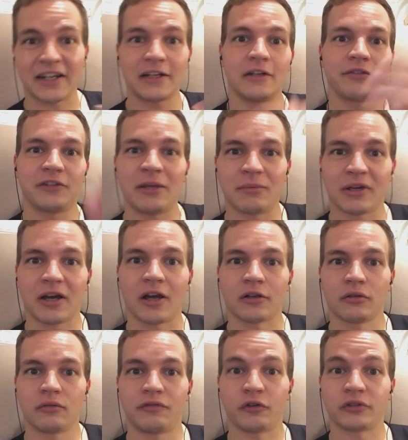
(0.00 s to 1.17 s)
eigenes Leben gerade
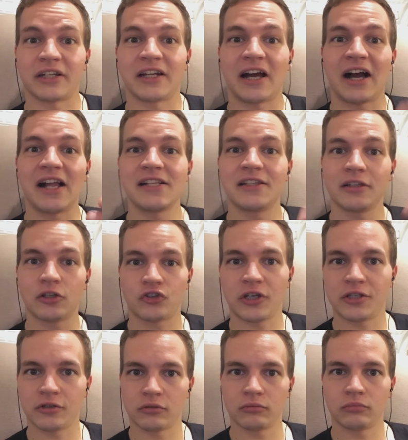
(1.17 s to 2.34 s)
von deiner alten
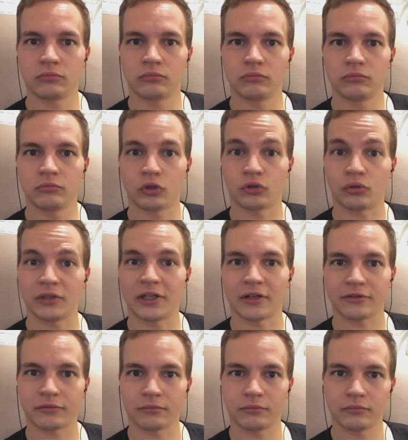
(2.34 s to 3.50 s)
Geschichte kontrollieren
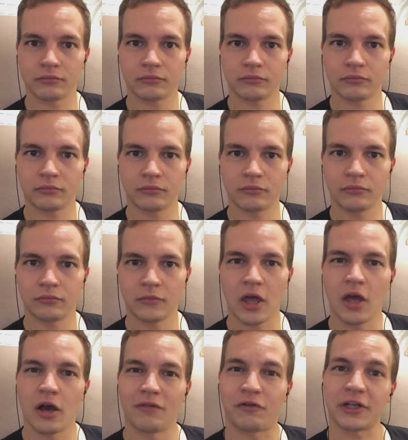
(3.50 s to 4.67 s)
lassen?
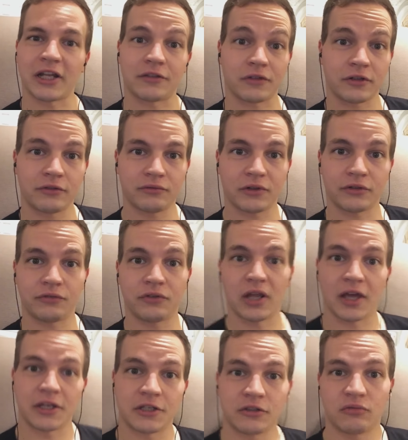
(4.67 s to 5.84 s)
Von etwas, was
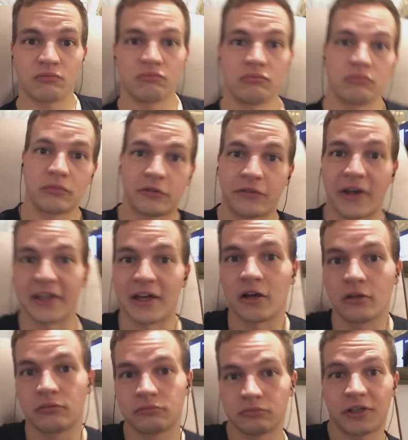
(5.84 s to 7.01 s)
vielleicht zwei Jahre,
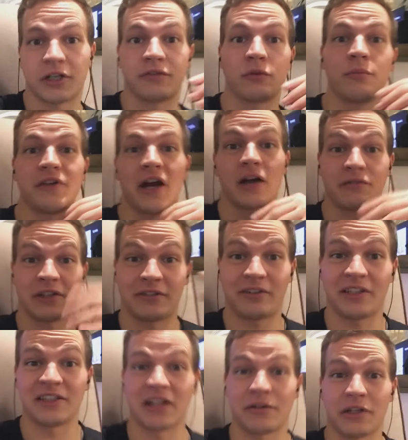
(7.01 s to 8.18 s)
vielleicht fünf Jahre, vielleicht
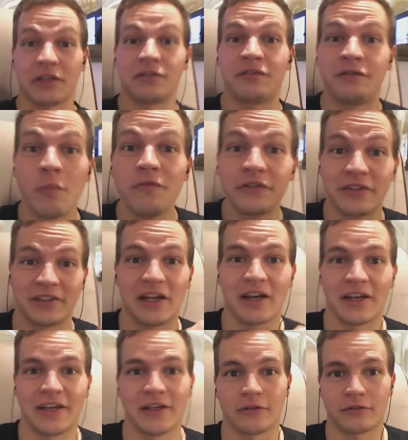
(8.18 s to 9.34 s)
zehn Jahre, vielleicht 15 Jahre
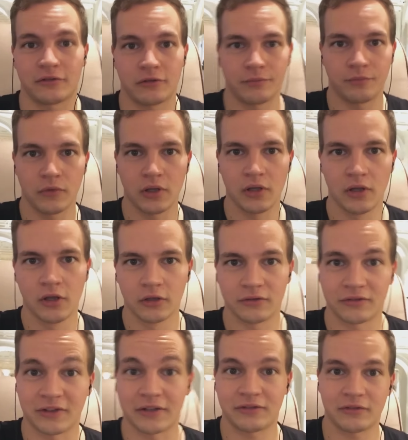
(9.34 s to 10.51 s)
her ist. Das
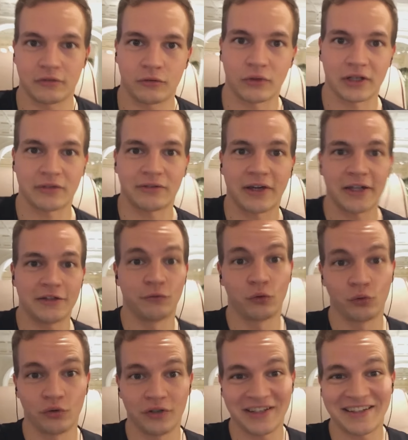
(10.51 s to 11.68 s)
heißt, zu einer Zeit, wo
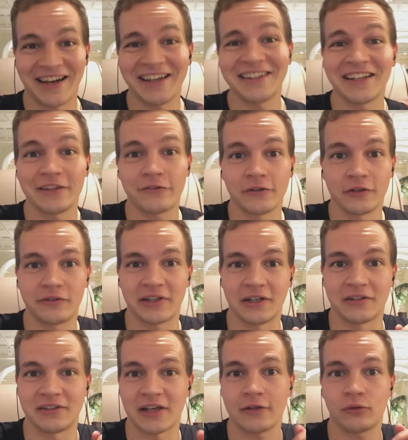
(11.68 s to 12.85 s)
keine einzelne Zelle,
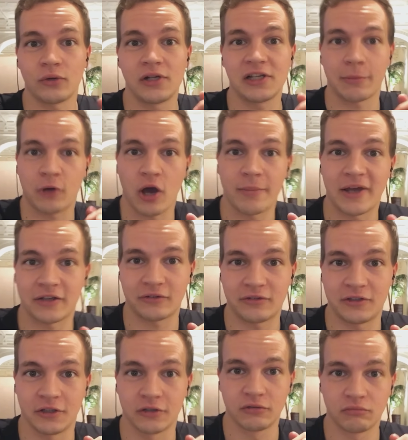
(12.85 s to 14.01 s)
die aktuell in deinem Körper
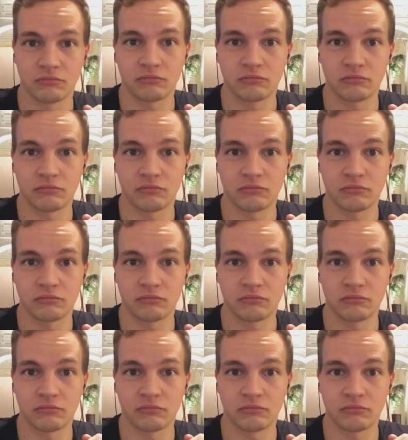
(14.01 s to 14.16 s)
existiert,